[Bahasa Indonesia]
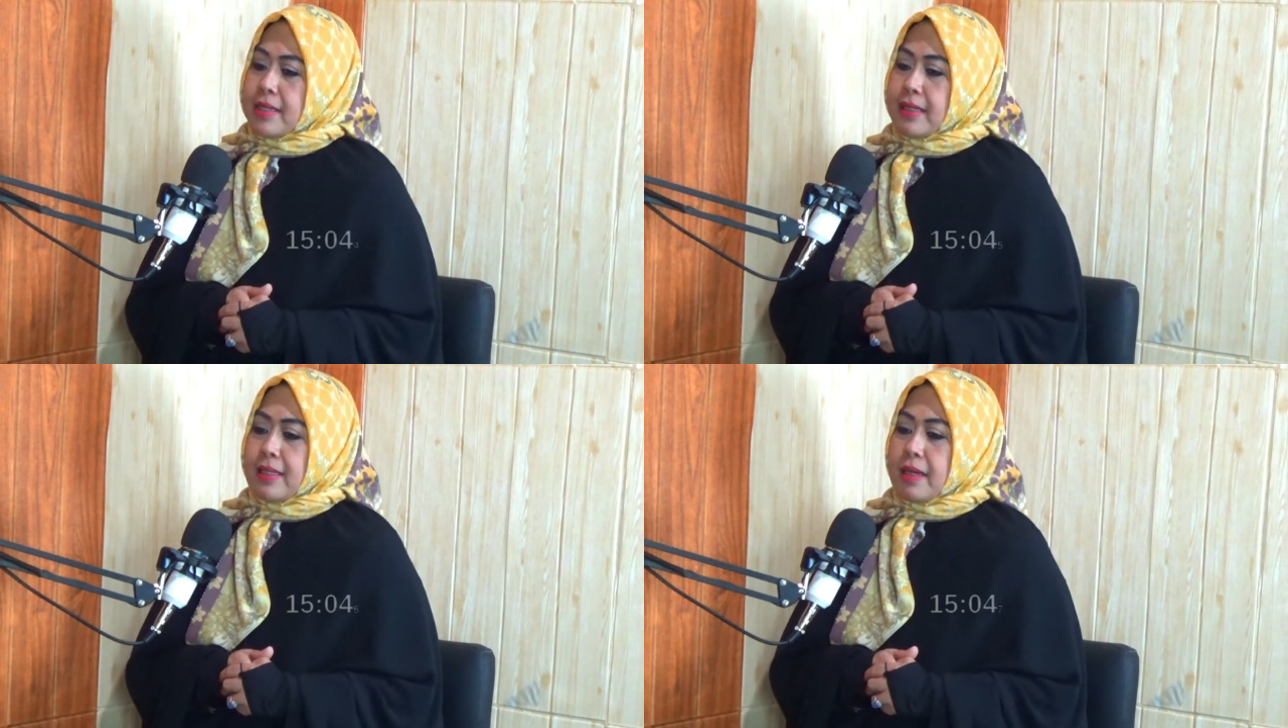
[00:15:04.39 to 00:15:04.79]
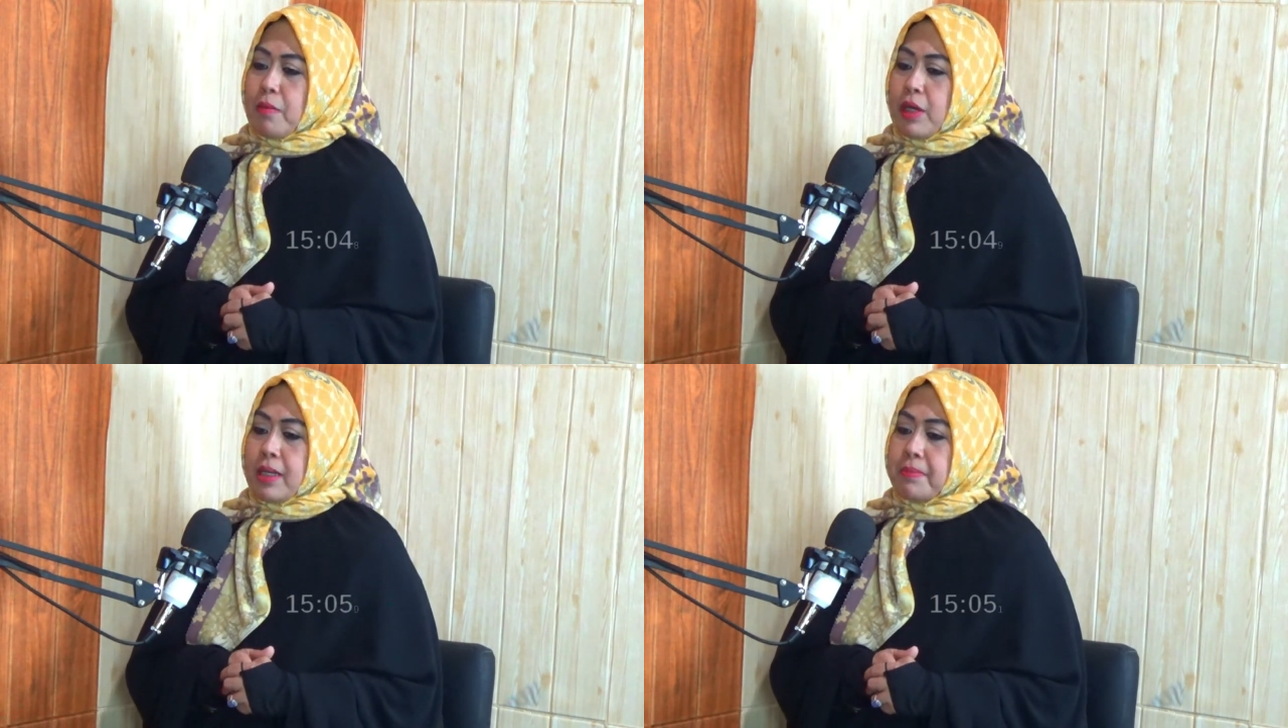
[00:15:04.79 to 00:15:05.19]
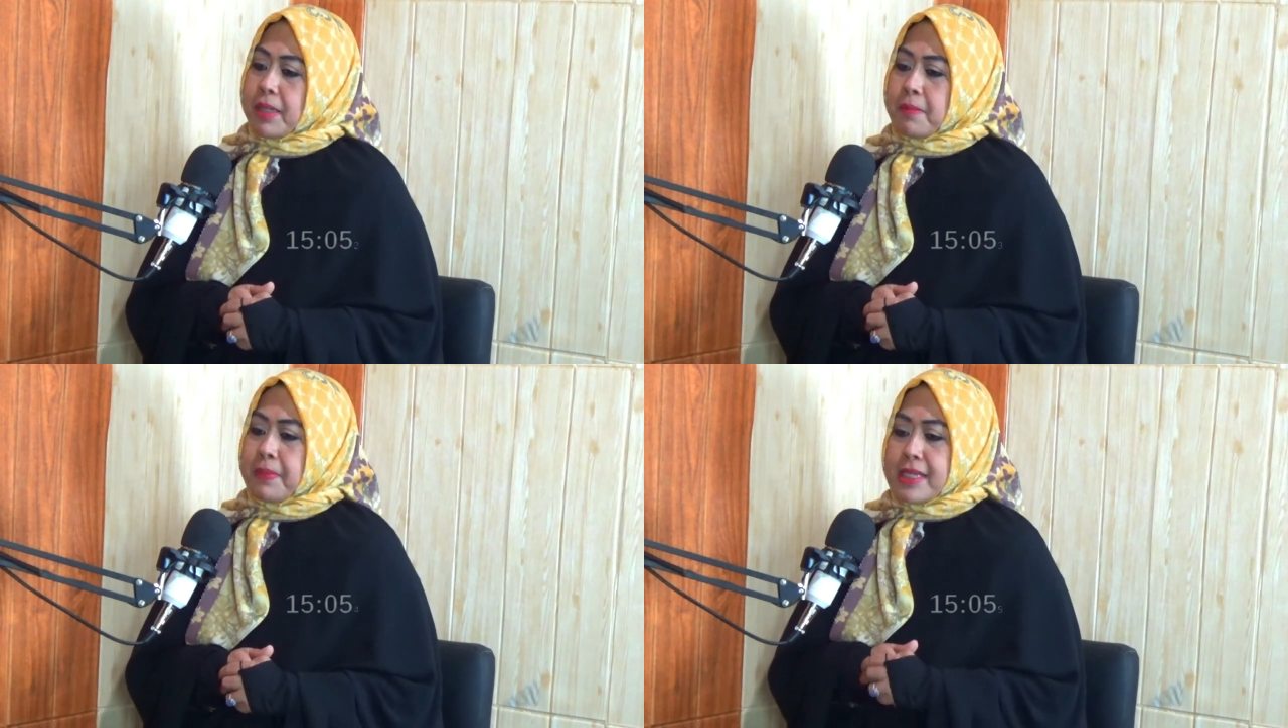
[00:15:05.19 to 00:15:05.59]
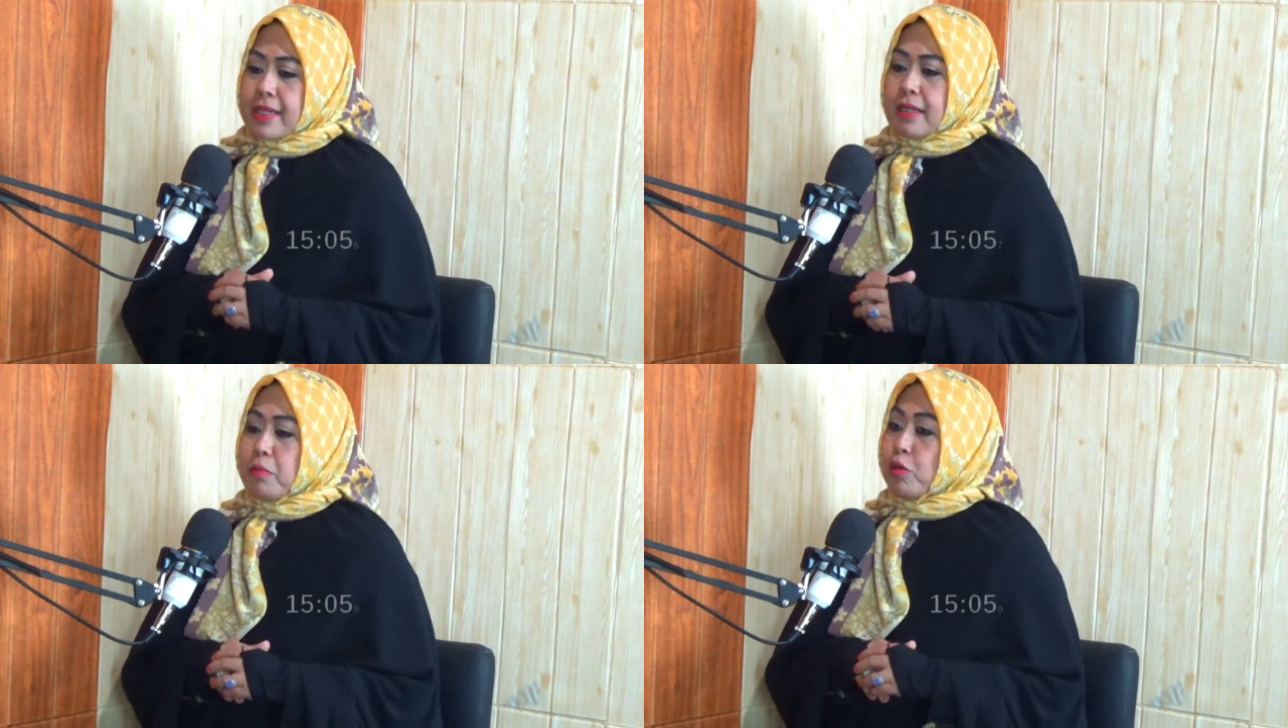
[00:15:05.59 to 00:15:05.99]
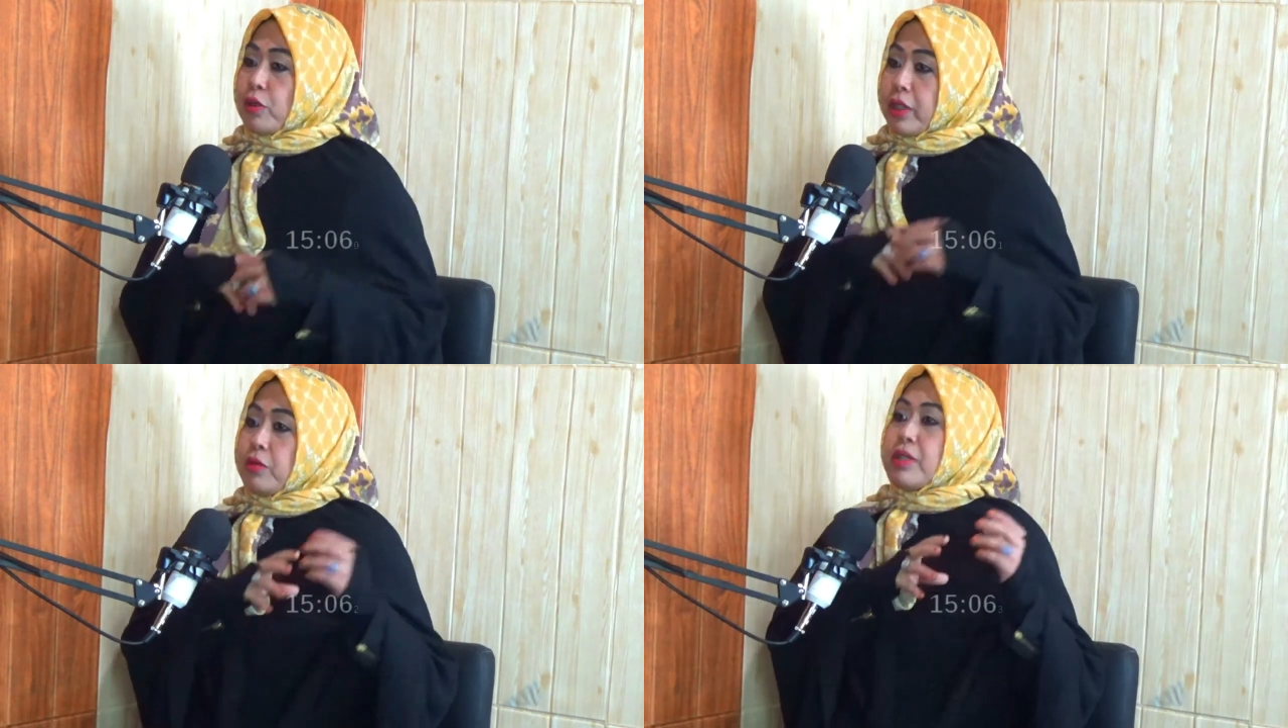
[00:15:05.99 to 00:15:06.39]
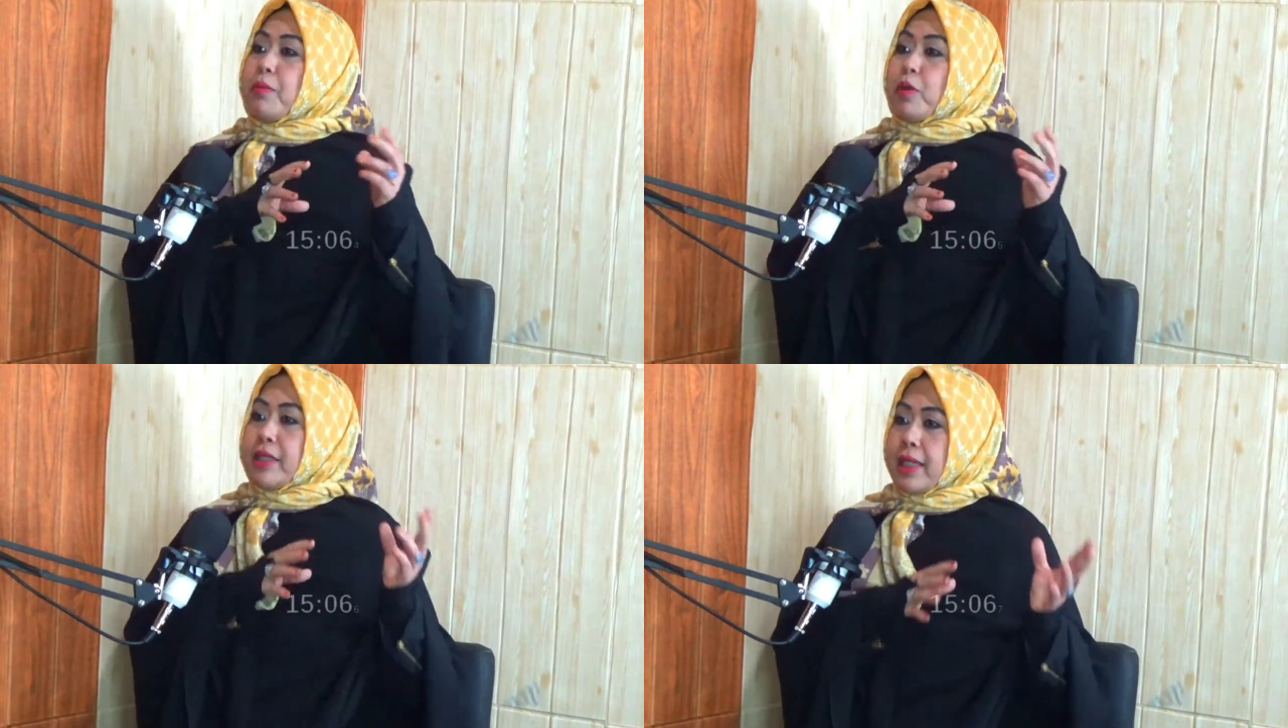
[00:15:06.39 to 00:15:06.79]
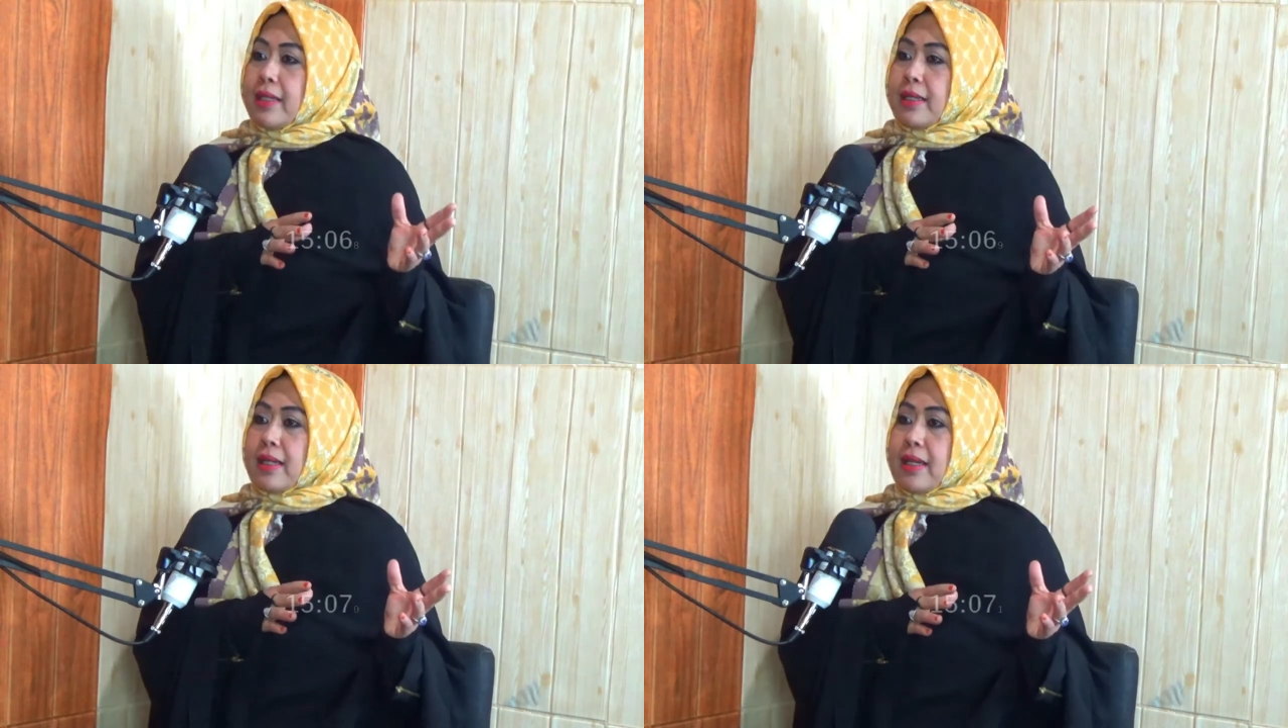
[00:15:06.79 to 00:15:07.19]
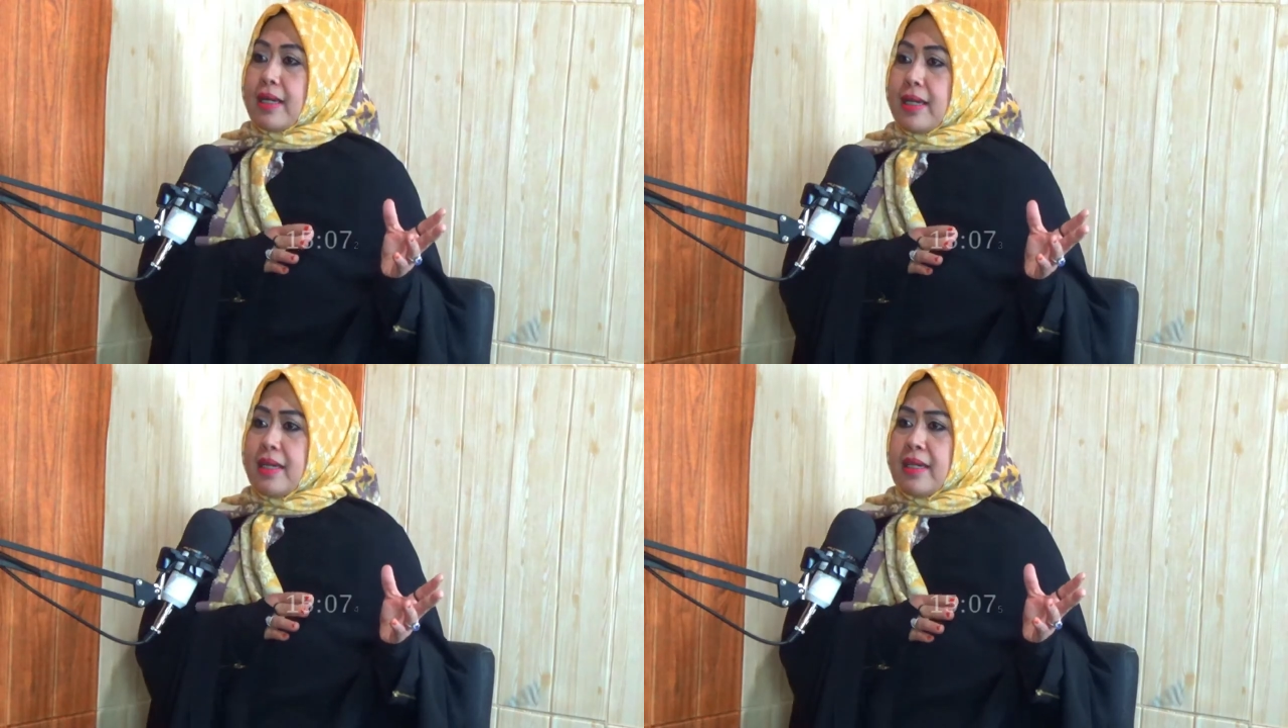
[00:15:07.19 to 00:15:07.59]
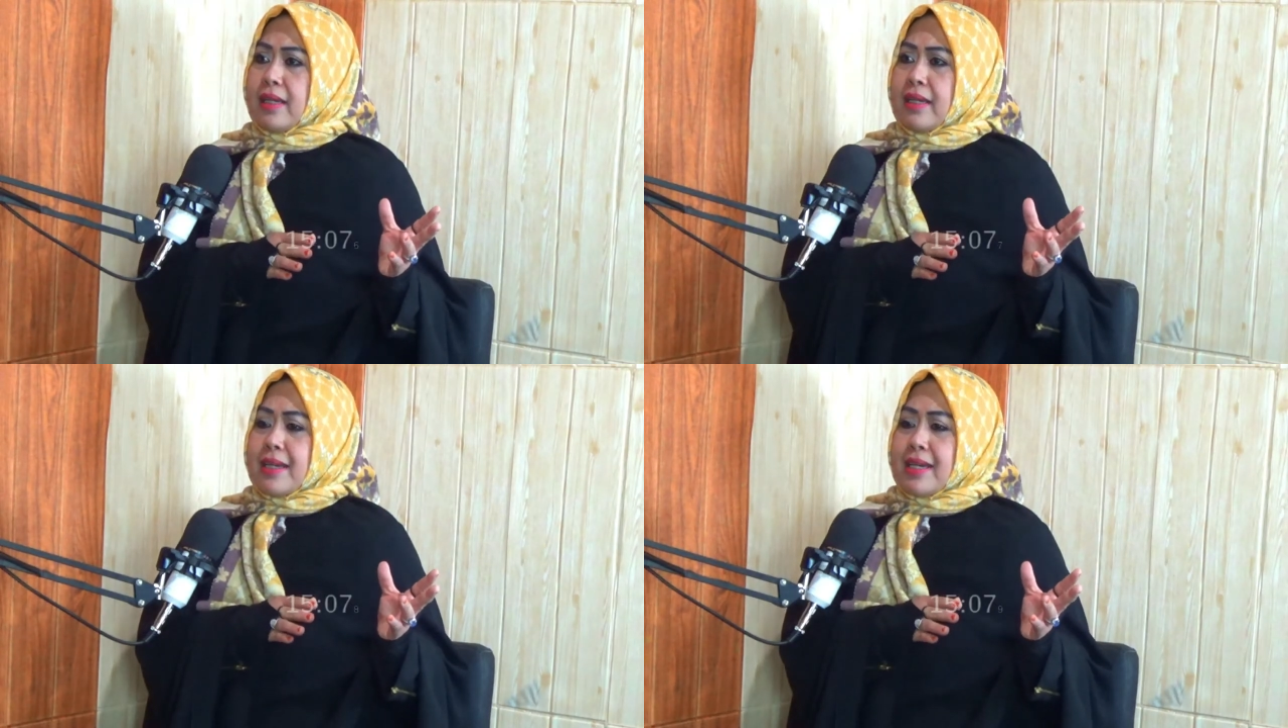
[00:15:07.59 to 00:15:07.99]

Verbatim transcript: saya tidak boleh berprasangka buruk di dunia politik karena hmm.